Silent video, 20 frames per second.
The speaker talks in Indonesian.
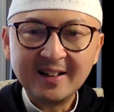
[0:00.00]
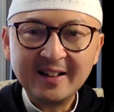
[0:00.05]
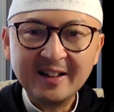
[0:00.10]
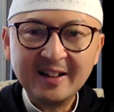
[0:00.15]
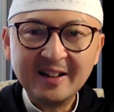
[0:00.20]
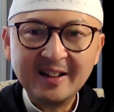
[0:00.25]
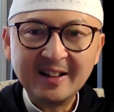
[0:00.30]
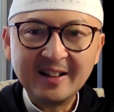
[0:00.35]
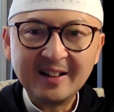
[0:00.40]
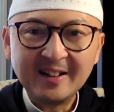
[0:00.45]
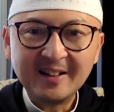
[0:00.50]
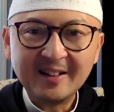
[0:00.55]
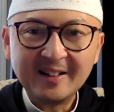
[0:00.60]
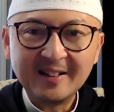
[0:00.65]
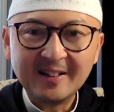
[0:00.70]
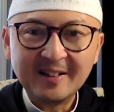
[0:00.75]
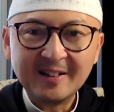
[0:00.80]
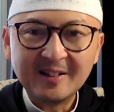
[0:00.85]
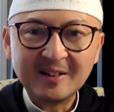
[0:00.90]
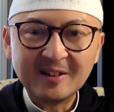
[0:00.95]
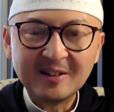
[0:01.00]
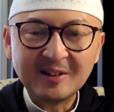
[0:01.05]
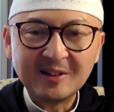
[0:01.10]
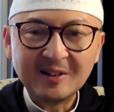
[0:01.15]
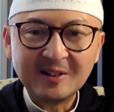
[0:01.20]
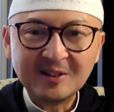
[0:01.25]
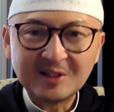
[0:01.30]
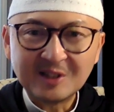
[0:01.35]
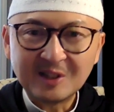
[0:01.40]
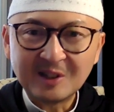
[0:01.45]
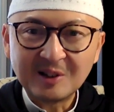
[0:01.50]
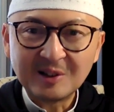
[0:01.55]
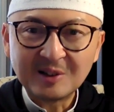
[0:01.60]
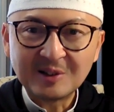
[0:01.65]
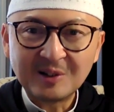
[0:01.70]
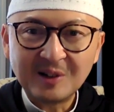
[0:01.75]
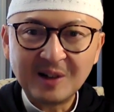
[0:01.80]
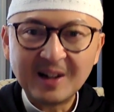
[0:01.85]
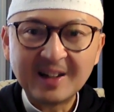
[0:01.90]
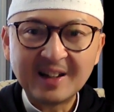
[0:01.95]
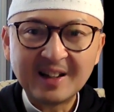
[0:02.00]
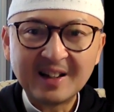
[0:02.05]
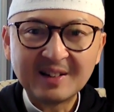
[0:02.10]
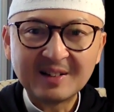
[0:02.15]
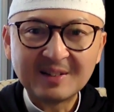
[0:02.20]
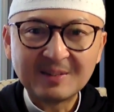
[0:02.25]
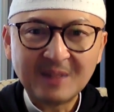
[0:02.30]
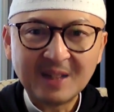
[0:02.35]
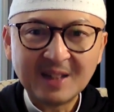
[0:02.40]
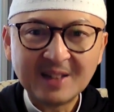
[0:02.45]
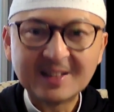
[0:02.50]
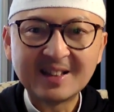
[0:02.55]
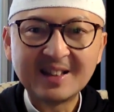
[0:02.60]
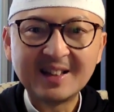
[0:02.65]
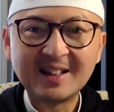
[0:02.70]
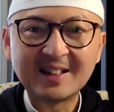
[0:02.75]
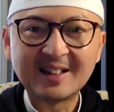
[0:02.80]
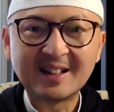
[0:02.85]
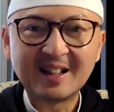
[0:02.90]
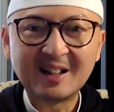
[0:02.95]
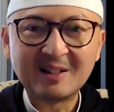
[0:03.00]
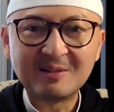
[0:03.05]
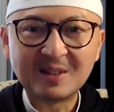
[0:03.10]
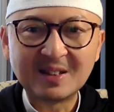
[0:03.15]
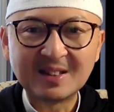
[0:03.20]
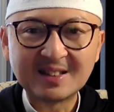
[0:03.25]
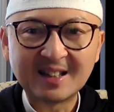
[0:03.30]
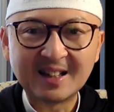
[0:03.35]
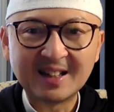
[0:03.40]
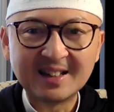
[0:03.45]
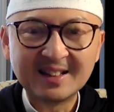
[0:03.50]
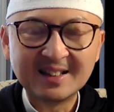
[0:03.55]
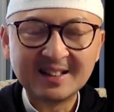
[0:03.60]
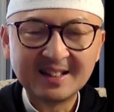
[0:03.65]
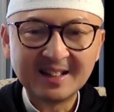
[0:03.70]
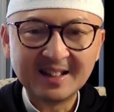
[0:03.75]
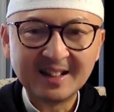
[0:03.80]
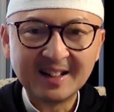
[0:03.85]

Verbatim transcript: ini insya Allah doa yang paling sering kita lapaskan.